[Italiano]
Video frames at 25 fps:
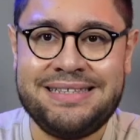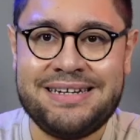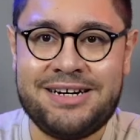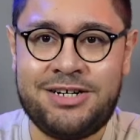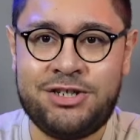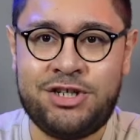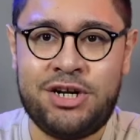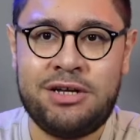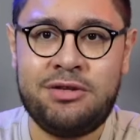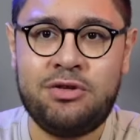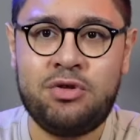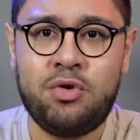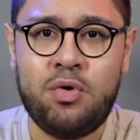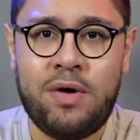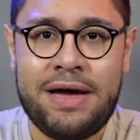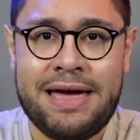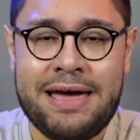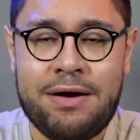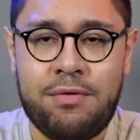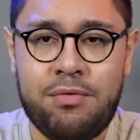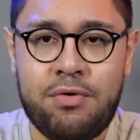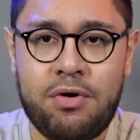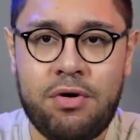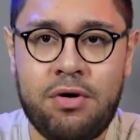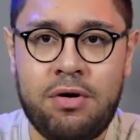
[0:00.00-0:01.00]
300
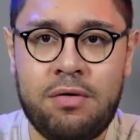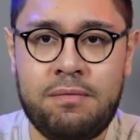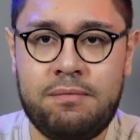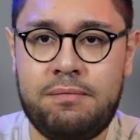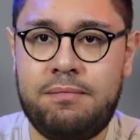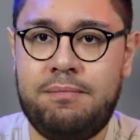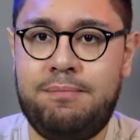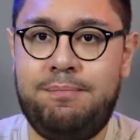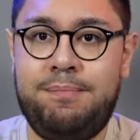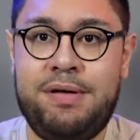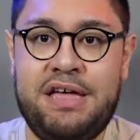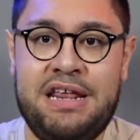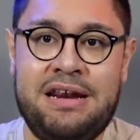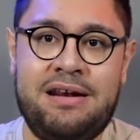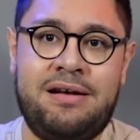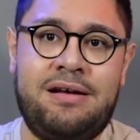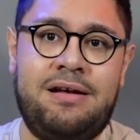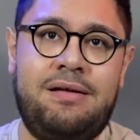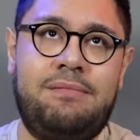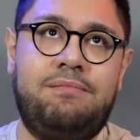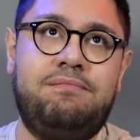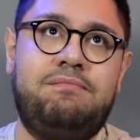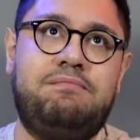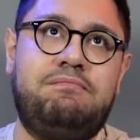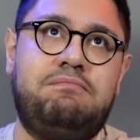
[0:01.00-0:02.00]
euro
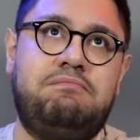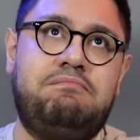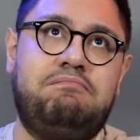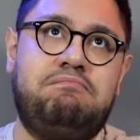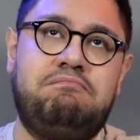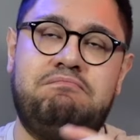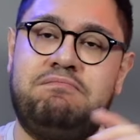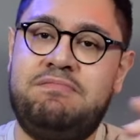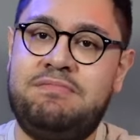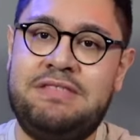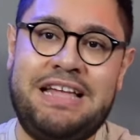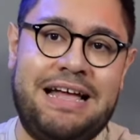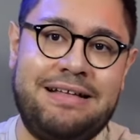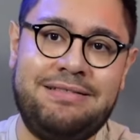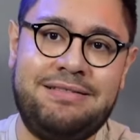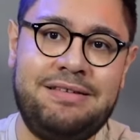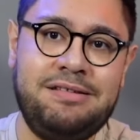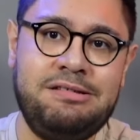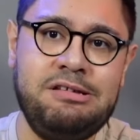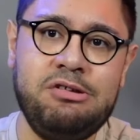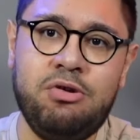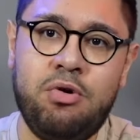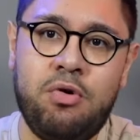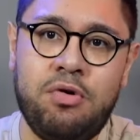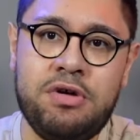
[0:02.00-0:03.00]
per tanti
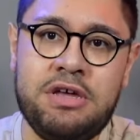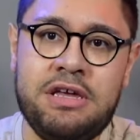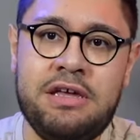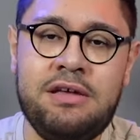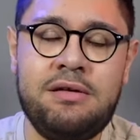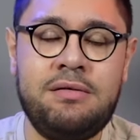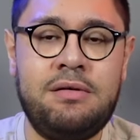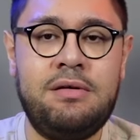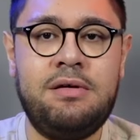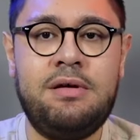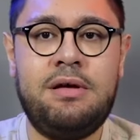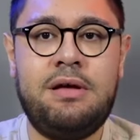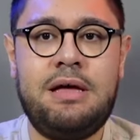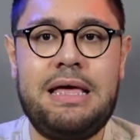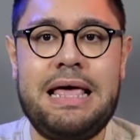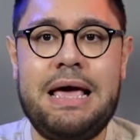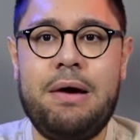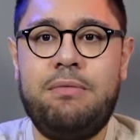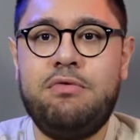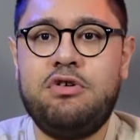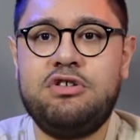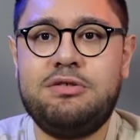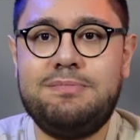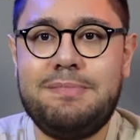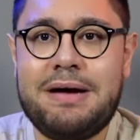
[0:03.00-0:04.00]
di noi è
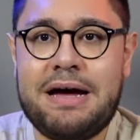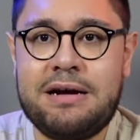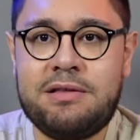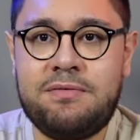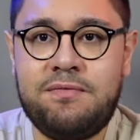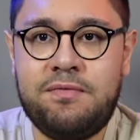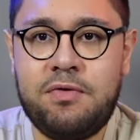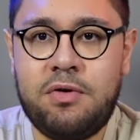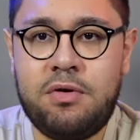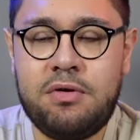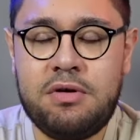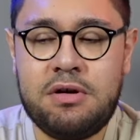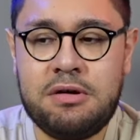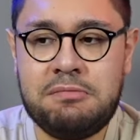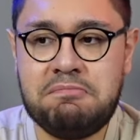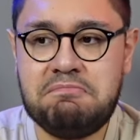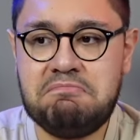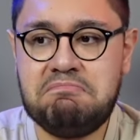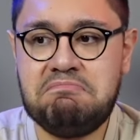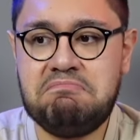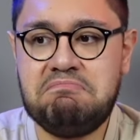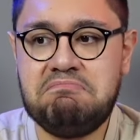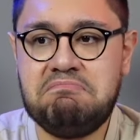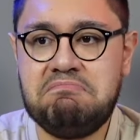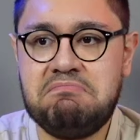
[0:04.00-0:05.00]
uno smartphone,
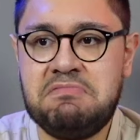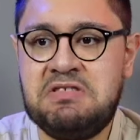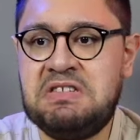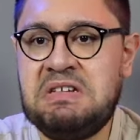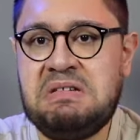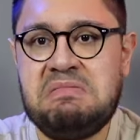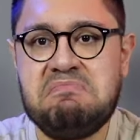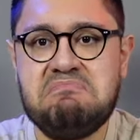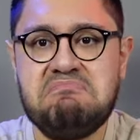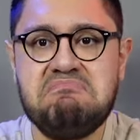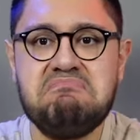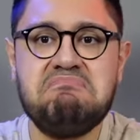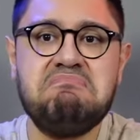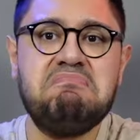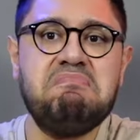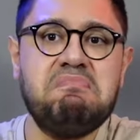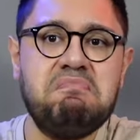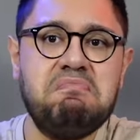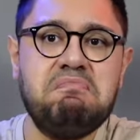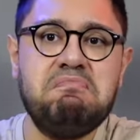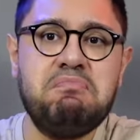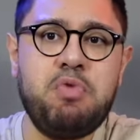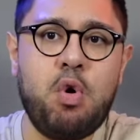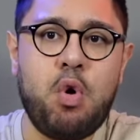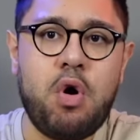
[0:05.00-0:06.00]
sì,
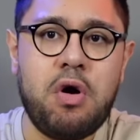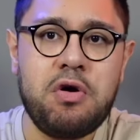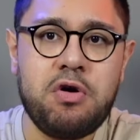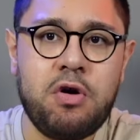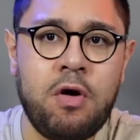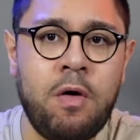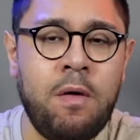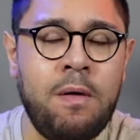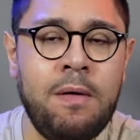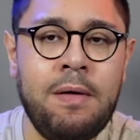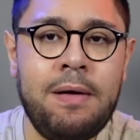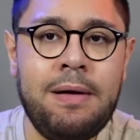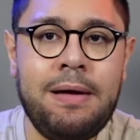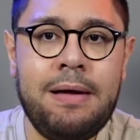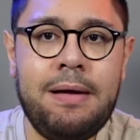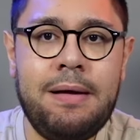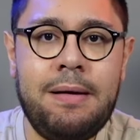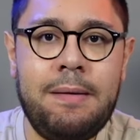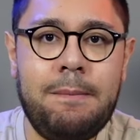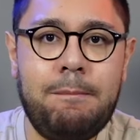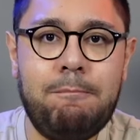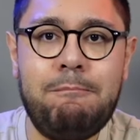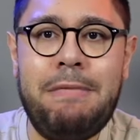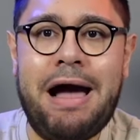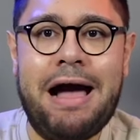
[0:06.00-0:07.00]
buono,
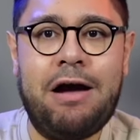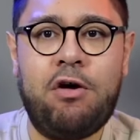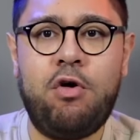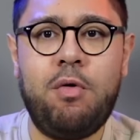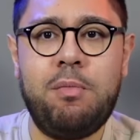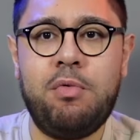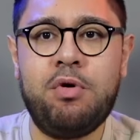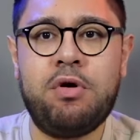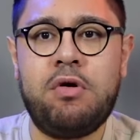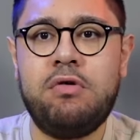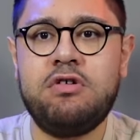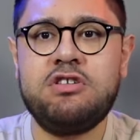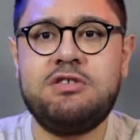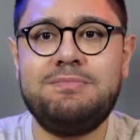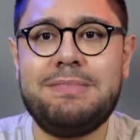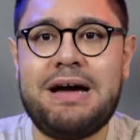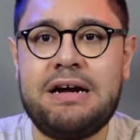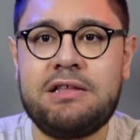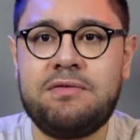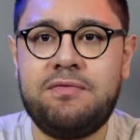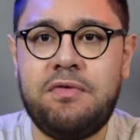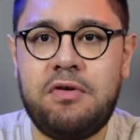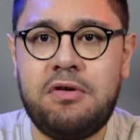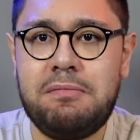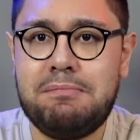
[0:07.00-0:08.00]
ma comunque uno
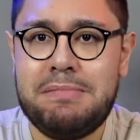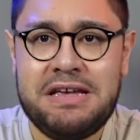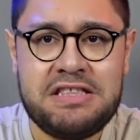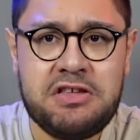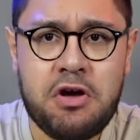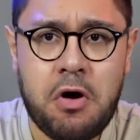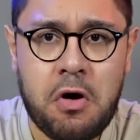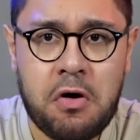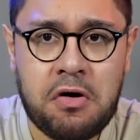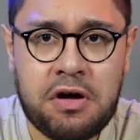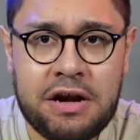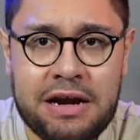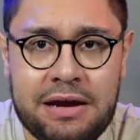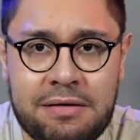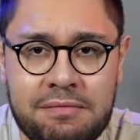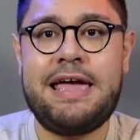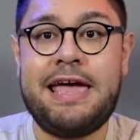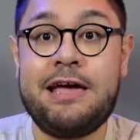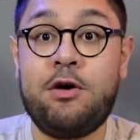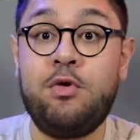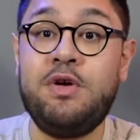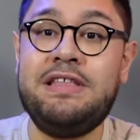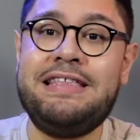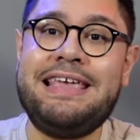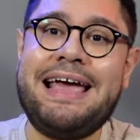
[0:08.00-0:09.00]
smartphone mediocre.
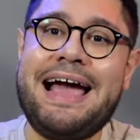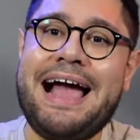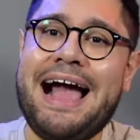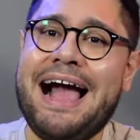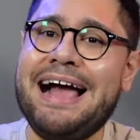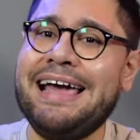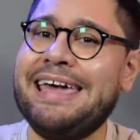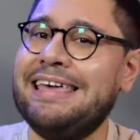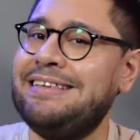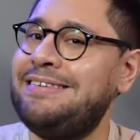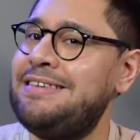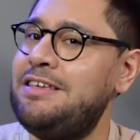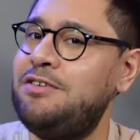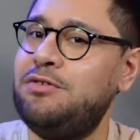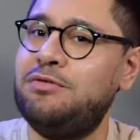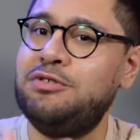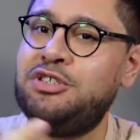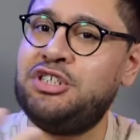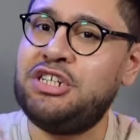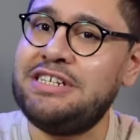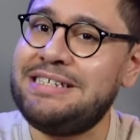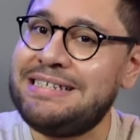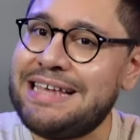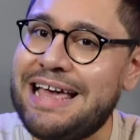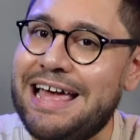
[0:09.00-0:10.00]
E quindi anche se non
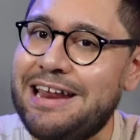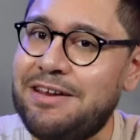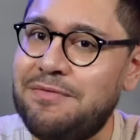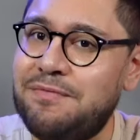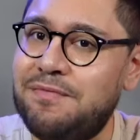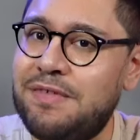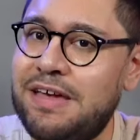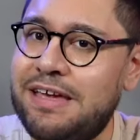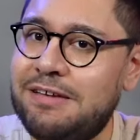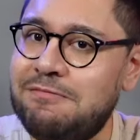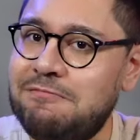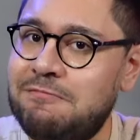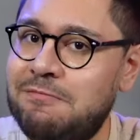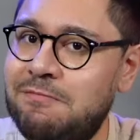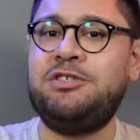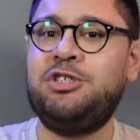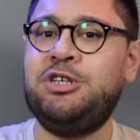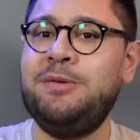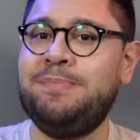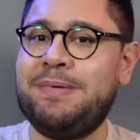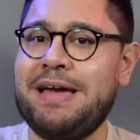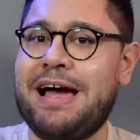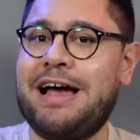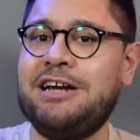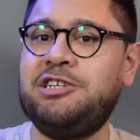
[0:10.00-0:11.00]
ci serve,
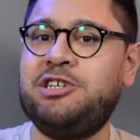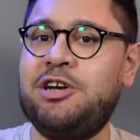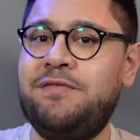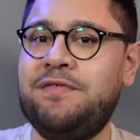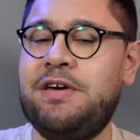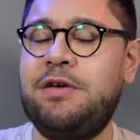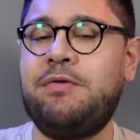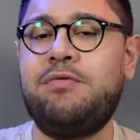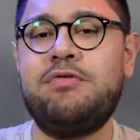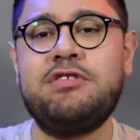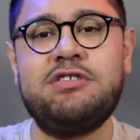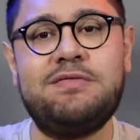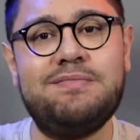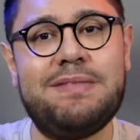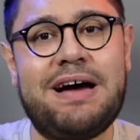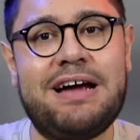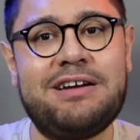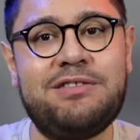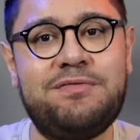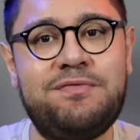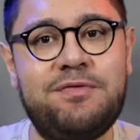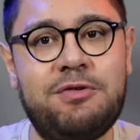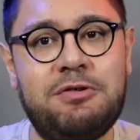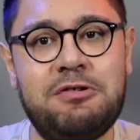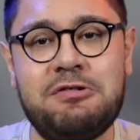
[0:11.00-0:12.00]
ci piace avere uno
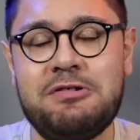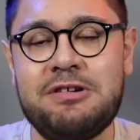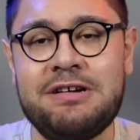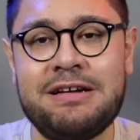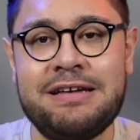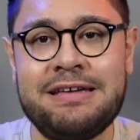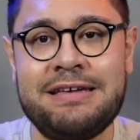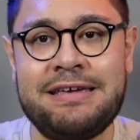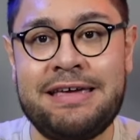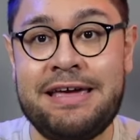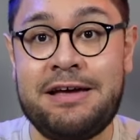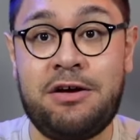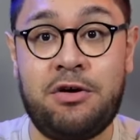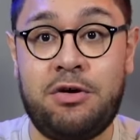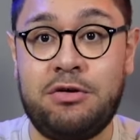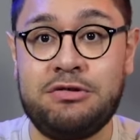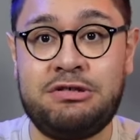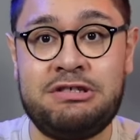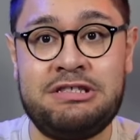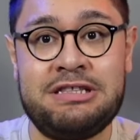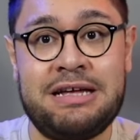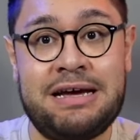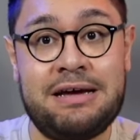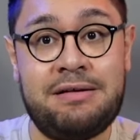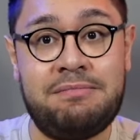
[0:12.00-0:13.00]
smartphone che
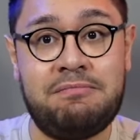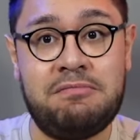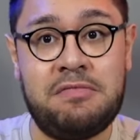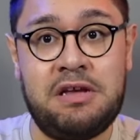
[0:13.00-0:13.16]
costa